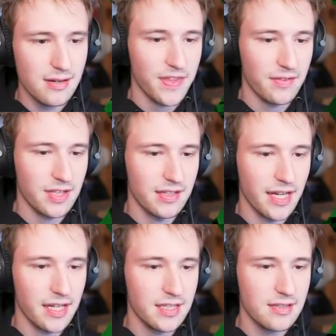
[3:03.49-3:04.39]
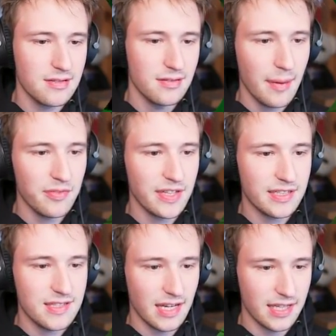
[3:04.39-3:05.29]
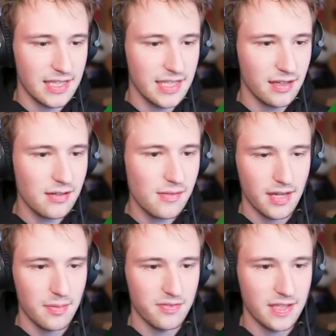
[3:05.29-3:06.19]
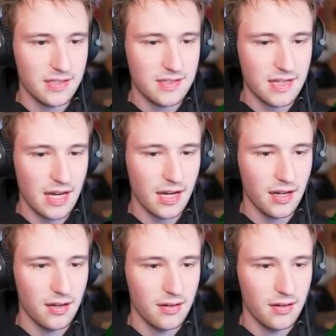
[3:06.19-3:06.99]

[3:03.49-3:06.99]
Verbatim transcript: Dann wieder der hier. Der bewegt es nach hier. Der bewegt es nach...